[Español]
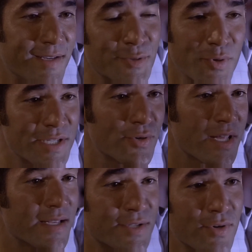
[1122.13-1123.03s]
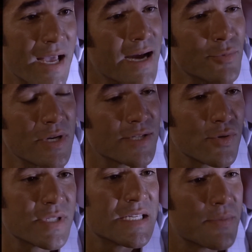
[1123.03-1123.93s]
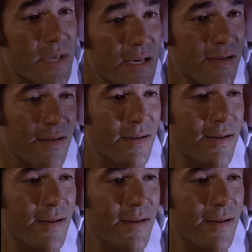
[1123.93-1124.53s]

Y es por eso que deseo que hagamos las cosas bien.